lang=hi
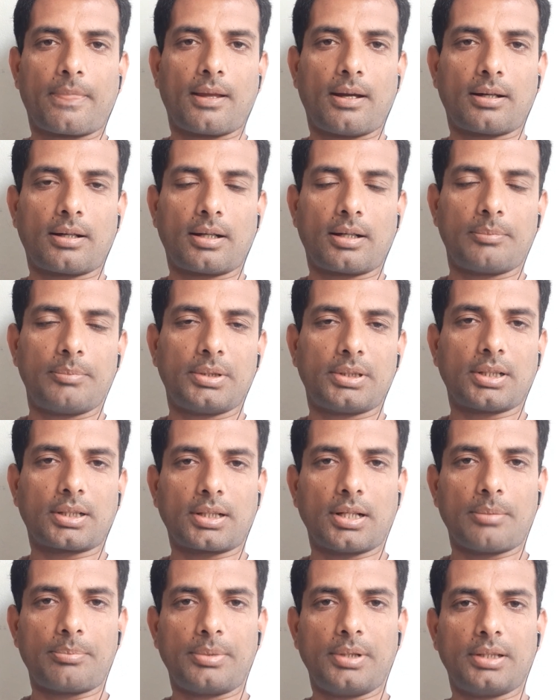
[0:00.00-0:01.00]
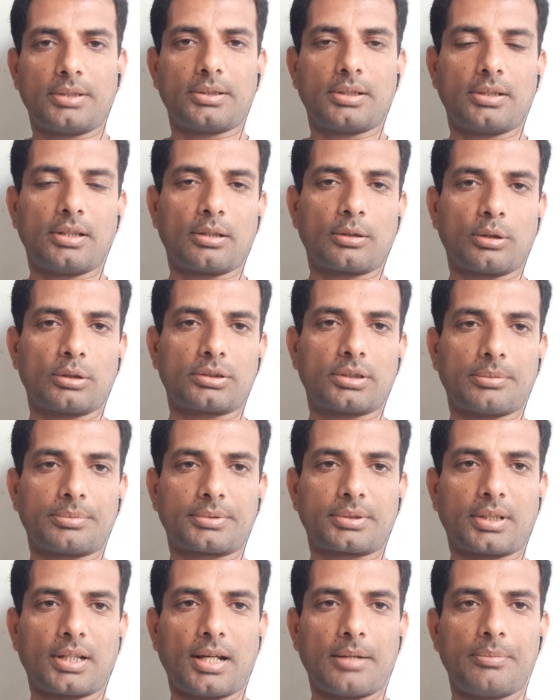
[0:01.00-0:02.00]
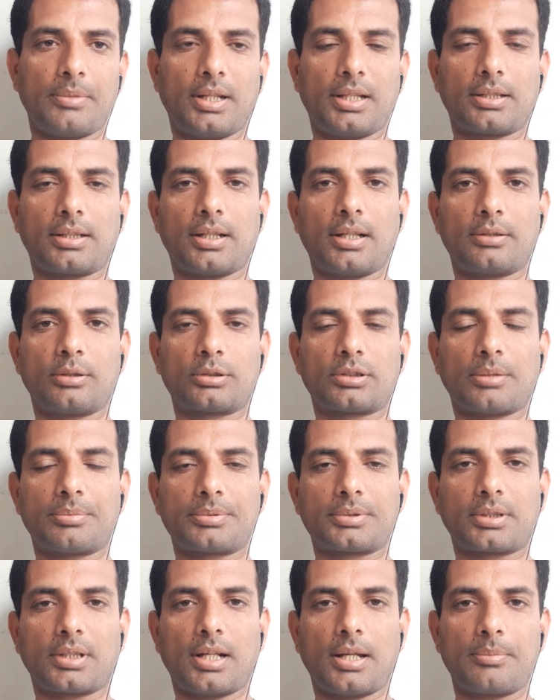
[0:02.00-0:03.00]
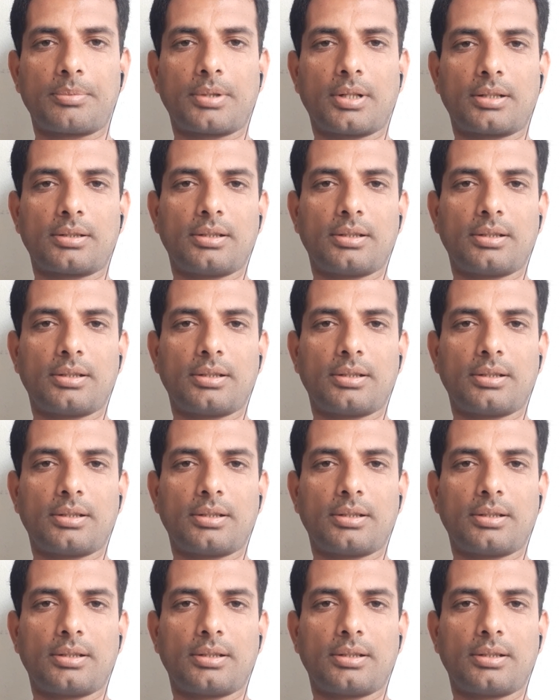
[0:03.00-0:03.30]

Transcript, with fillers: अगर अभी तक आपने चैनल को सब्सक्राइब नहीं किया तो सब्सक्राइब कर